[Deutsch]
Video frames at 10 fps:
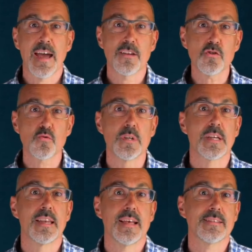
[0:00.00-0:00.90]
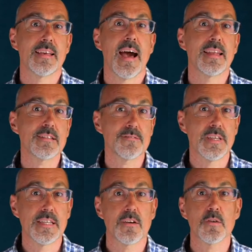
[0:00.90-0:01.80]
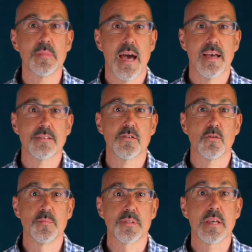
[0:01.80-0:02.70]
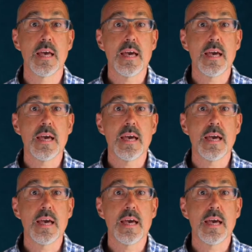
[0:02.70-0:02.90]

einer Schulklasse eines Wiener Gymnasiums